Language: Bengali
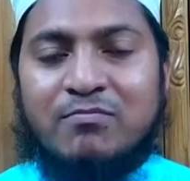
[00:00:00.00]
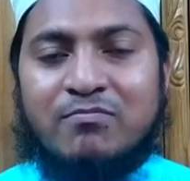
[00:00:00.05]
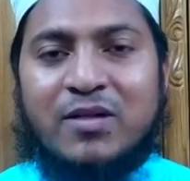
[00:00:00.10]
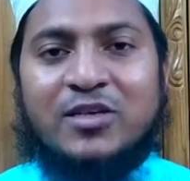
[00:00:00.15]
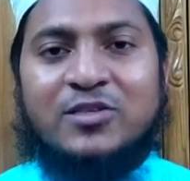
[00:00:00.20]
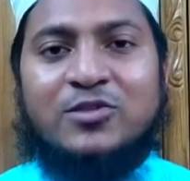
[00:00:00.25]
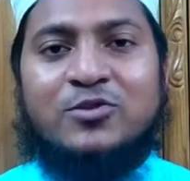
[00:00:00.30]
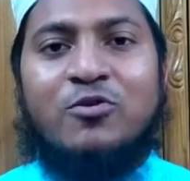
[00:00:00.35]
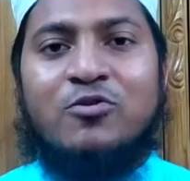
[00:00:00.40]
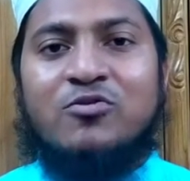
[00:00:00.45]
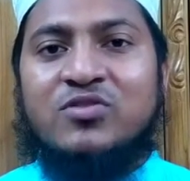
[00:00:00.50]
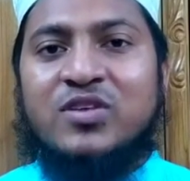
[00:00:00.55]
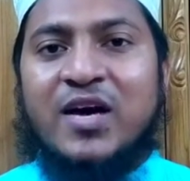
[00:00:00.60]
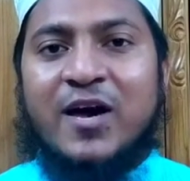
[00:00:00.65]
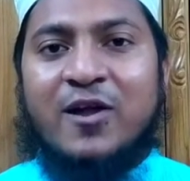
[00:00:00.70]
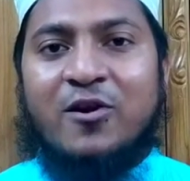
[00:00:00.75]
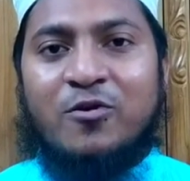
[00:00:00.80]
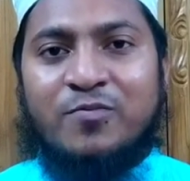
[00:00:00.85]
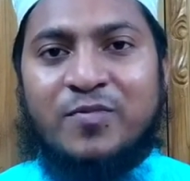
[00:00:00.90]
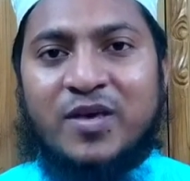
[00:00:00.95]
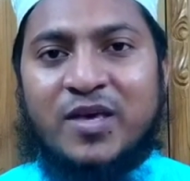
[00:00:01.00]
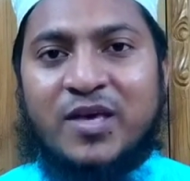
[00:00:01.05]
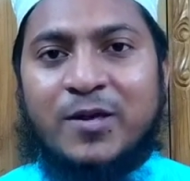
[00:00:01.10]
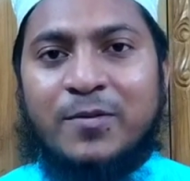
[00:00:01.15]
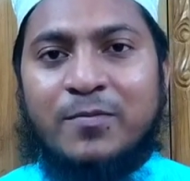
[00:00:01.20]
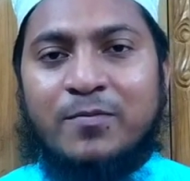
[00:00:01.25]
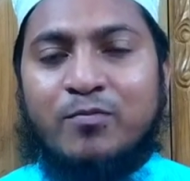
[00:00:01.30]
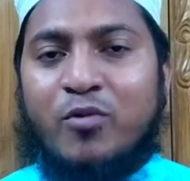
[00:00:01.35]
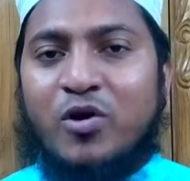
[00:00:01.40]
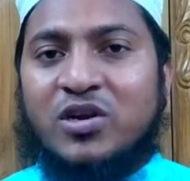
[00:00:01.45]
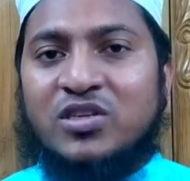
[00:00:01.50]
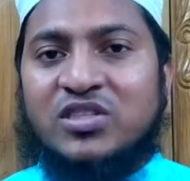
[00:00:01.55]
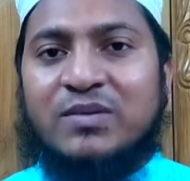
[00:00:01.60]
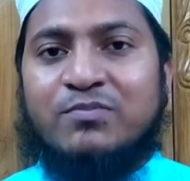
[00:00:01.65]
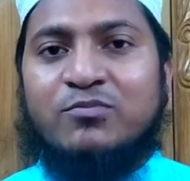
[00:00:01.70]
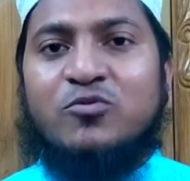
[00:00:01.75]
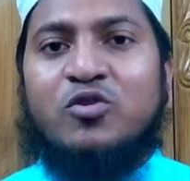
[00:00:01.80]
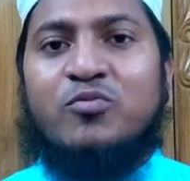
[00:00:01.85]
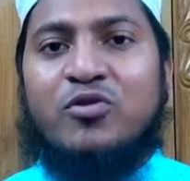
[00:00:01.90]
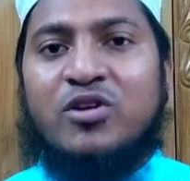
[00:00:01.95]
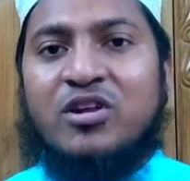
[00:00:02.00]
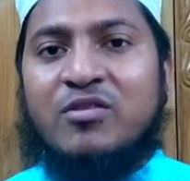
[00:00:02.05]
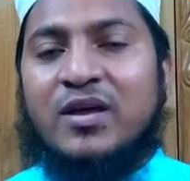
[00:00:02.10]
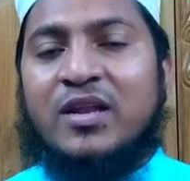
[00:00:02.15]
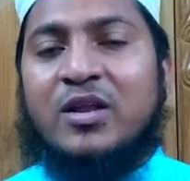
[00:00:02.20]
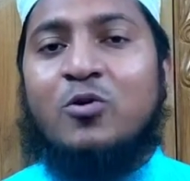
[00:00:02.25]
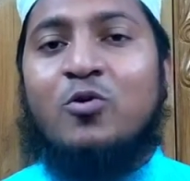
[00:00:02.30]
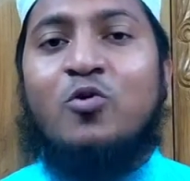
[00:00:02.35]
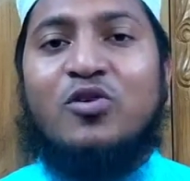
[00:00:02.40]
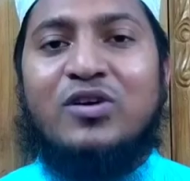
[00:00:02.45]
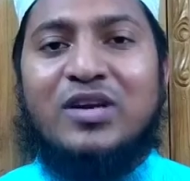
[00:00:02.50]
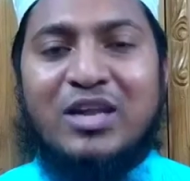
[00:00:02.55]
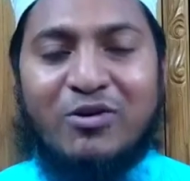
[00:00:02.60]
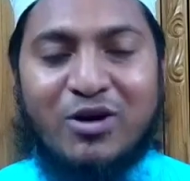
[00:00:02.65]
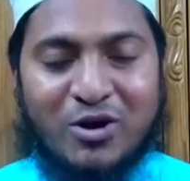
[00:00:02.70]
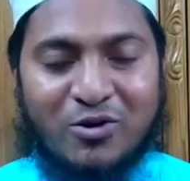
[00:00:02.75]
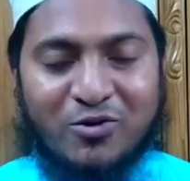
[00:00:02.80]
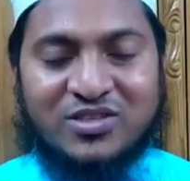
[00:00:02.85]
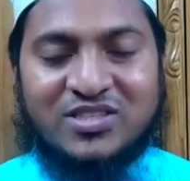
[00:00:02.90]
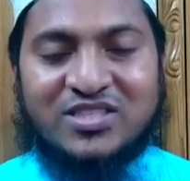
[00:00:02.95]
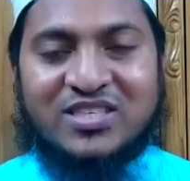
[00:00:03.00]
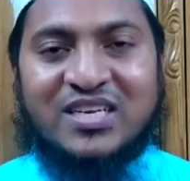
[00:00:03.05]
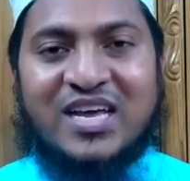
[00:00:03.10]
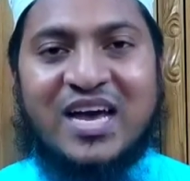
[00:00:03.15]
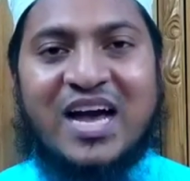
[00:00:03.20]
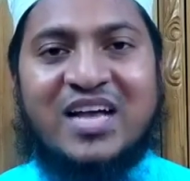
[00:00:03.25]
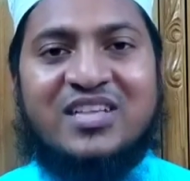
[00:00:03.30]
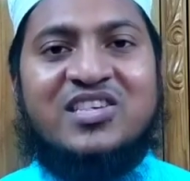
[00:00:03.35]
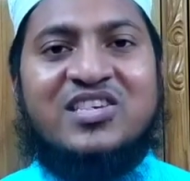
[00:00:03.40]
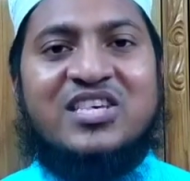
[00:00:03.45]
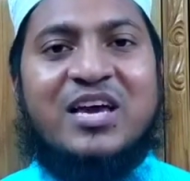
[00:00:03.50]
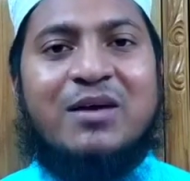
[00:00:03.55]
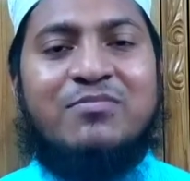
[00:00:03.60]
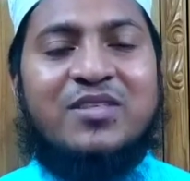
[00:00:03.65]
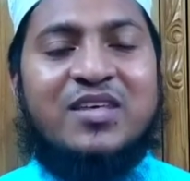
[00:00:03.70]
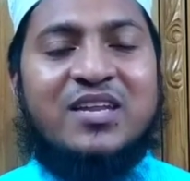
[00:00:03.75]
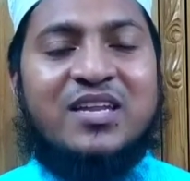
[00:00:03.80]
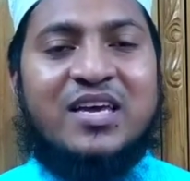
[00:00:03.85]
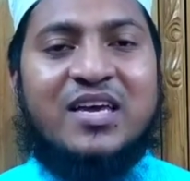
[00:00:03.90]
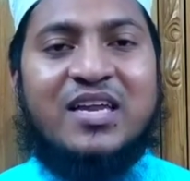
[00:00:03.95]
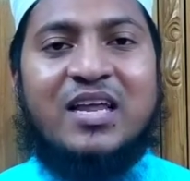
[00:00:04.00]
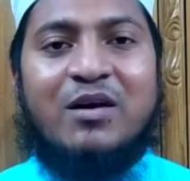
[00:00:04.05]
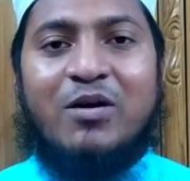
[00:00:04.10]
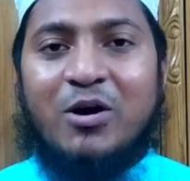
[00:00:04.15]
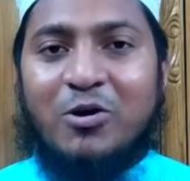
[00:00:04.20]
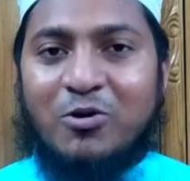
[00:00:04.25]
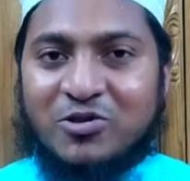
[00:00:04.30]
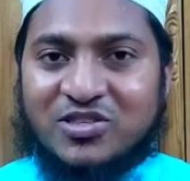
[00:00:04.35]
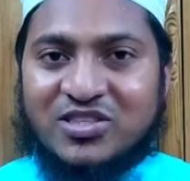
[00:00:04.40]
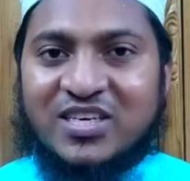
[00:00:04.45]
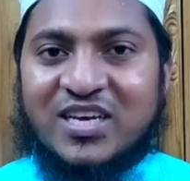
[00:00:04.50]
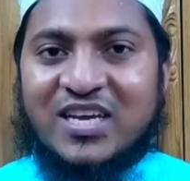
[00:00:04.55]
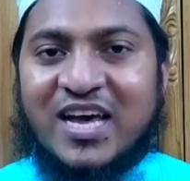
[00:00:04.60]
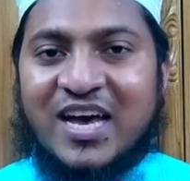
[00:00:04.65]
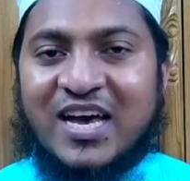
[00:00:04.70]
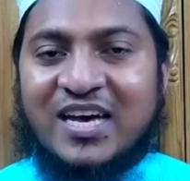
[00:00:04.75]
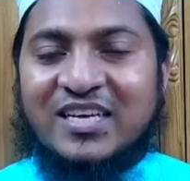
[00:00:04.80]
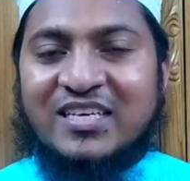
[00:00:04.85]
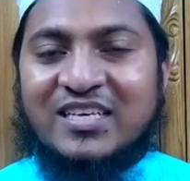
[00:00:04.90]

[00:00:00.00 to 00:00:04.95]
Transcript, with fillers: বা সৌদি আরবে পর্যাপ্ত পরিমাণে লোক নেওয়া হচ্ছে না হাজি সাহেবদেরকে নেওয়া হচ্ছে না